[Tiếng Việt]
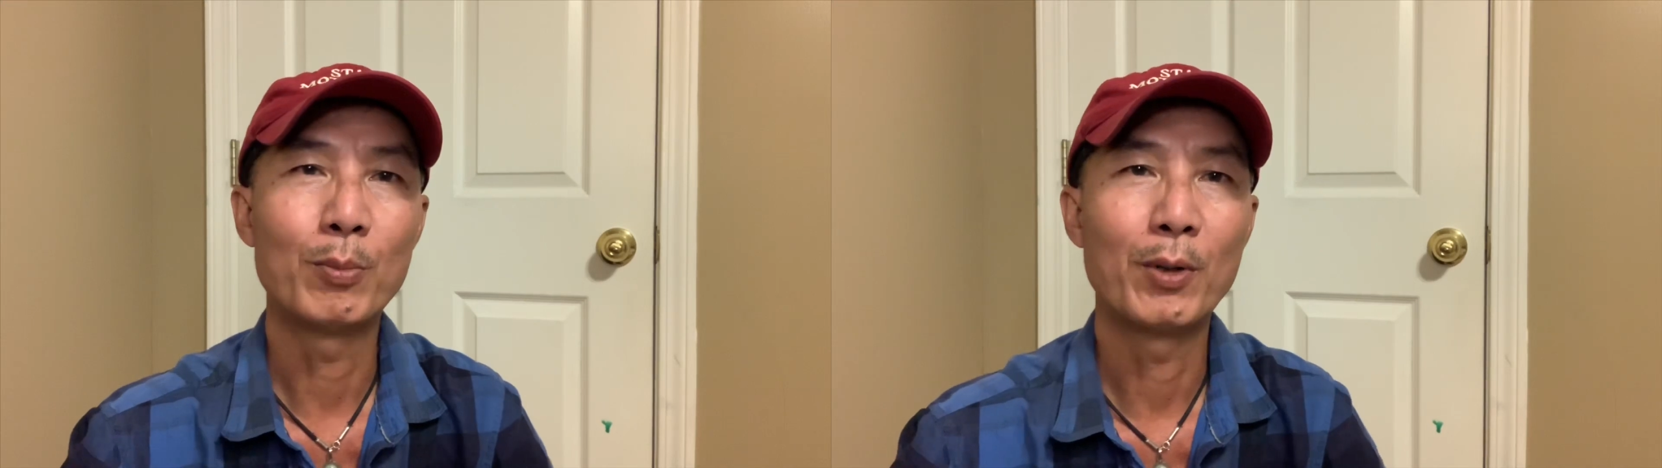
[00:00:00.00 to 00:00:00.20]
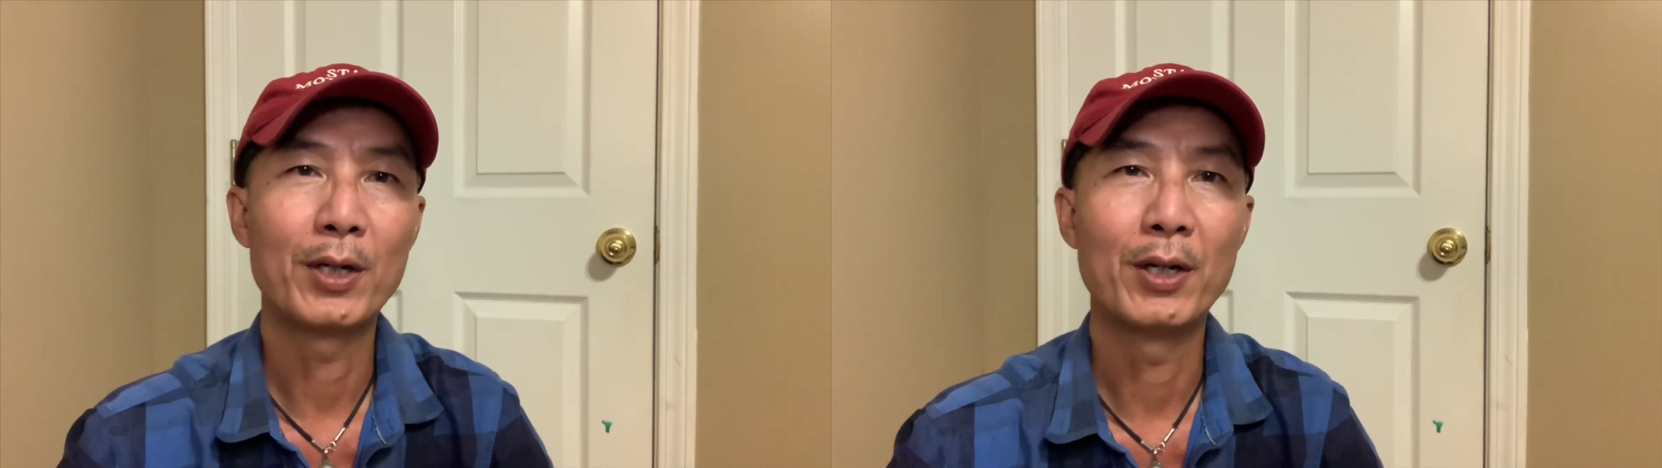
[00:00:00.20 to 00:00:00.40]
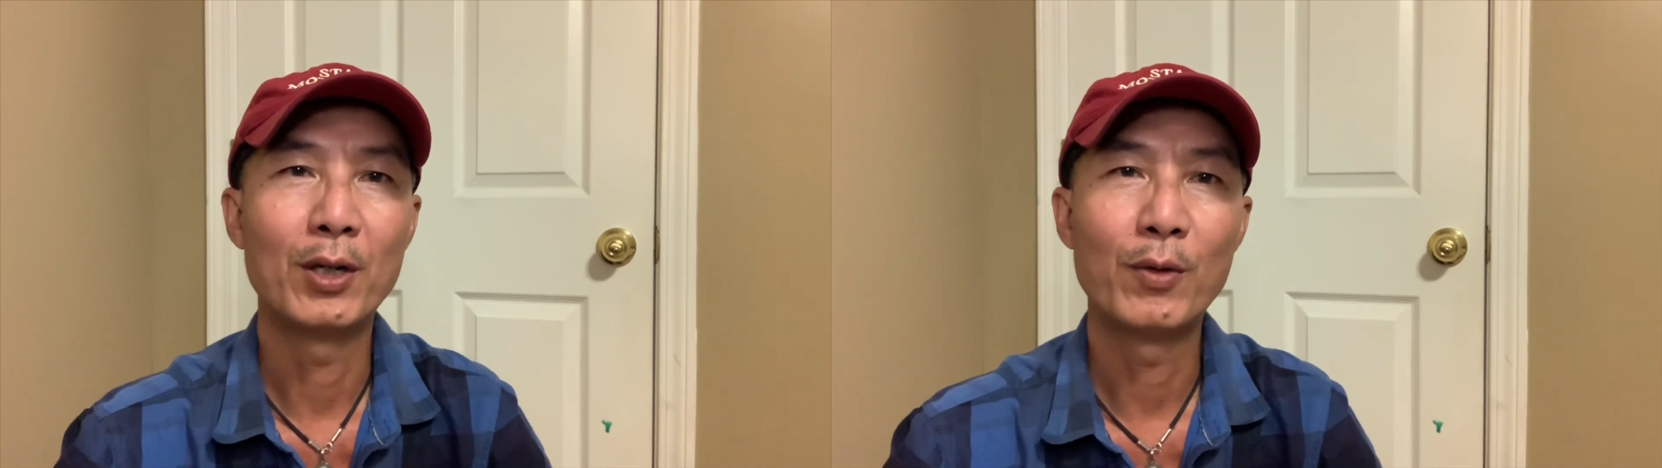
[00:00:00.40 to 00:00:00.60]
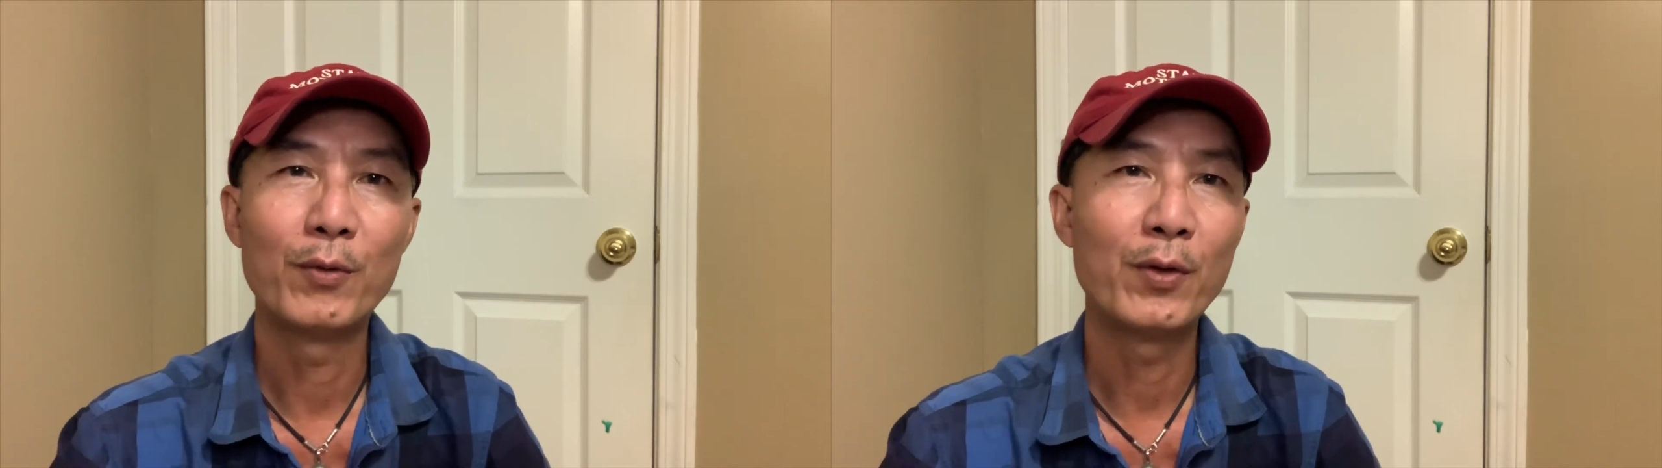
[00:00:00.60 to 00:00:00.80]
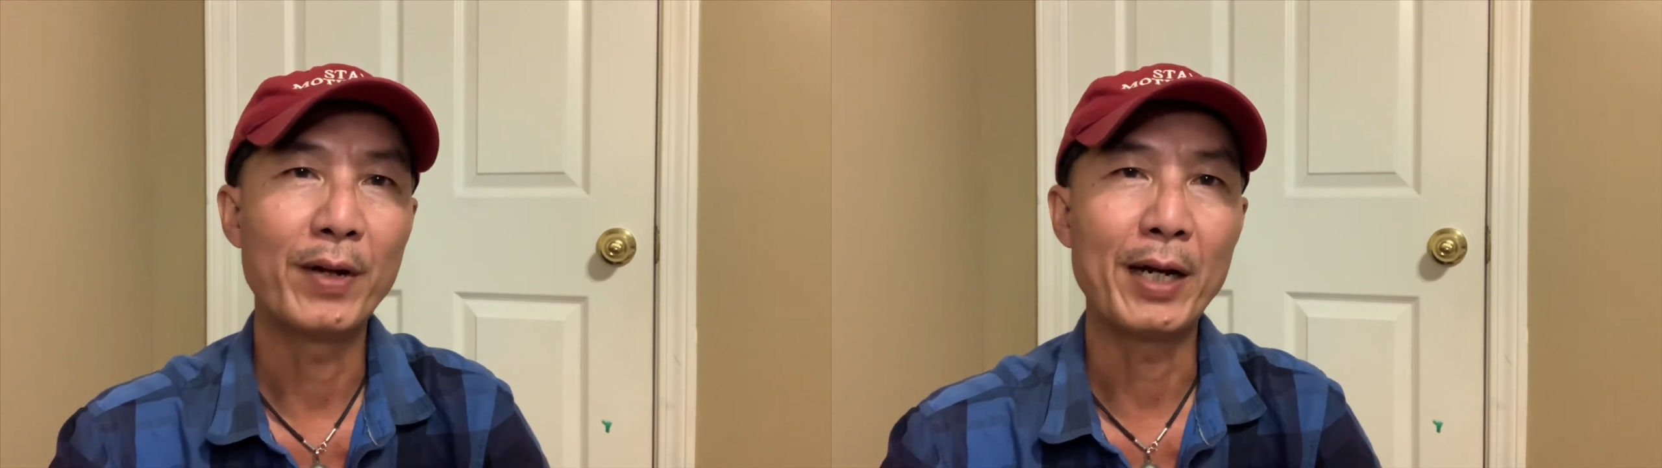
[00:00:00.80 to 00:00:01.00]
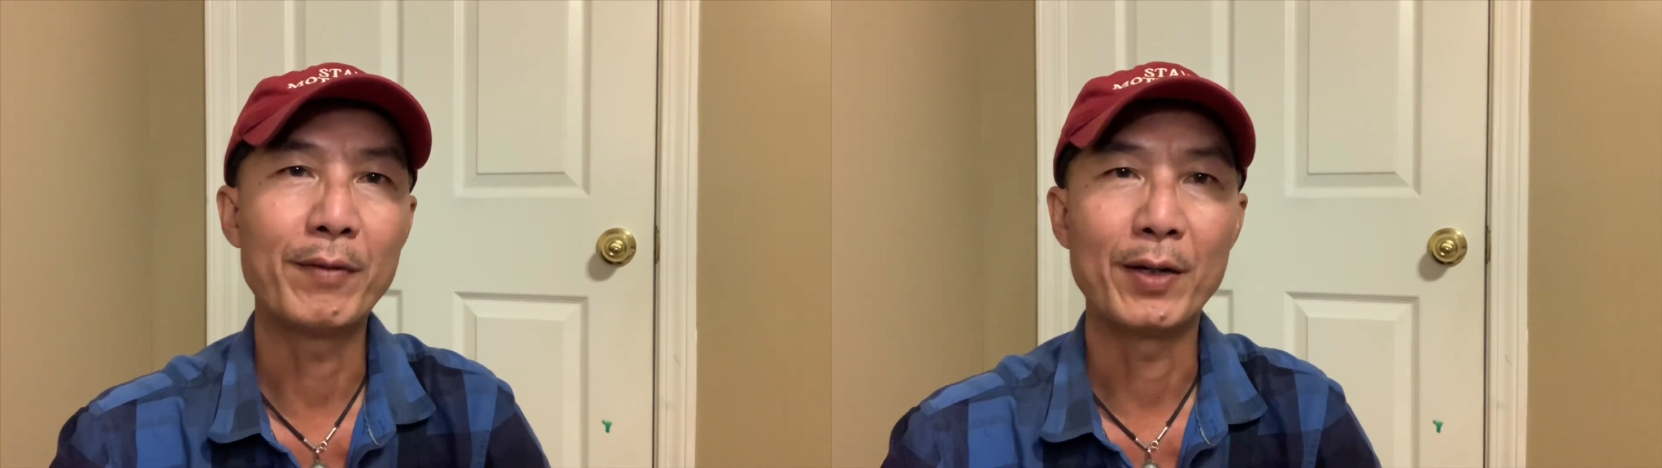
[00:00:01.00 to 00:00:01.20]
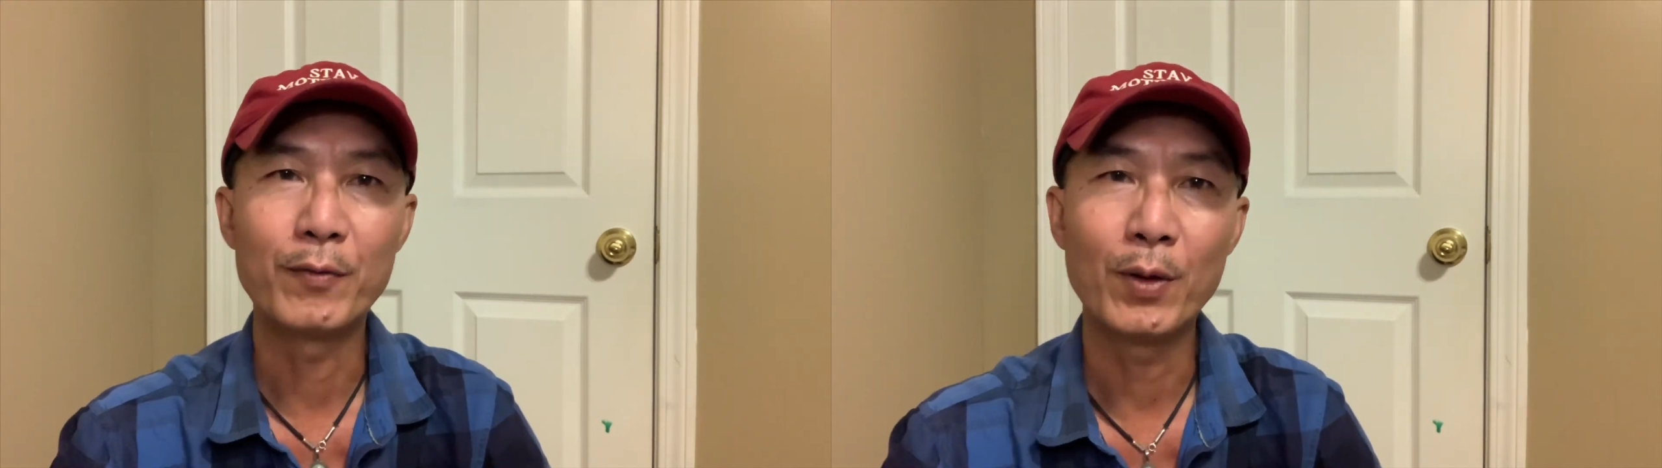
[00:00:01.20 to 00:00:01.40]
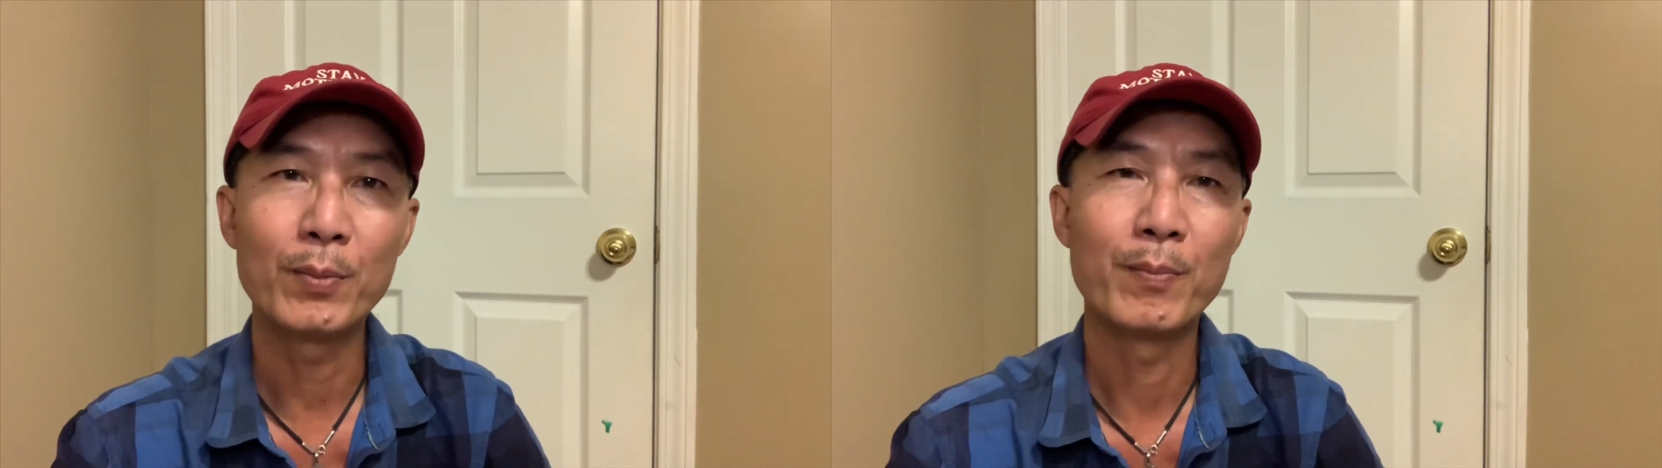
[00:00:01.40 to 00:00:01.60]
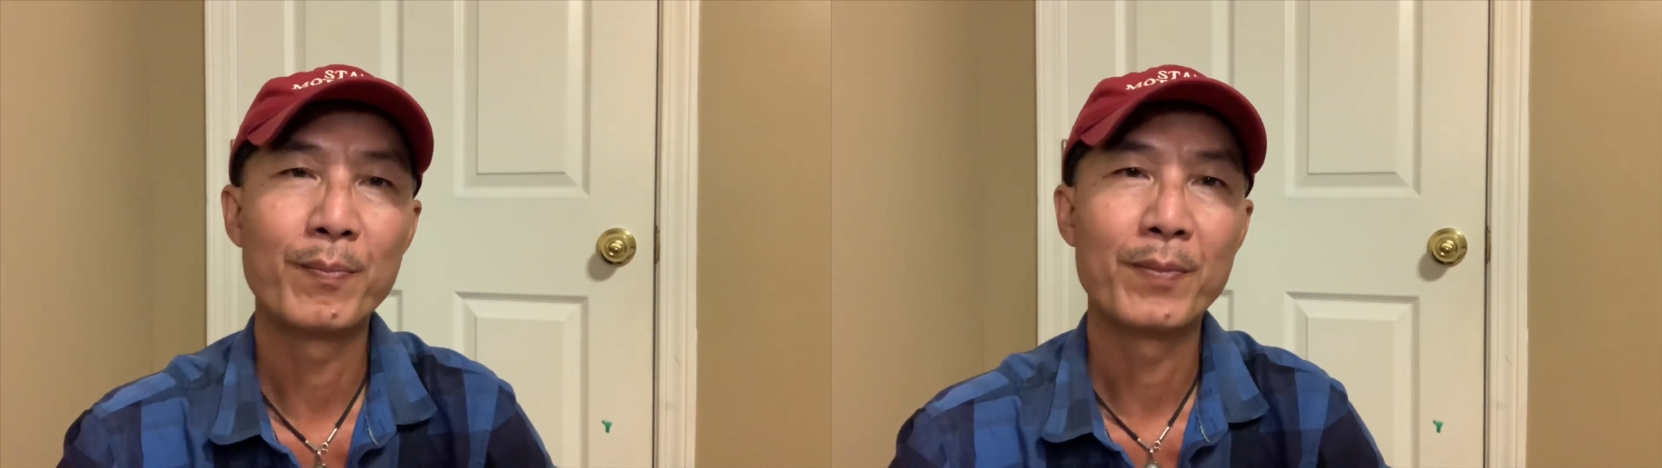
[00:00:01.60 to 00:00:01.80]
Chúc mọi người luôn vui vẻ và hạnh phúc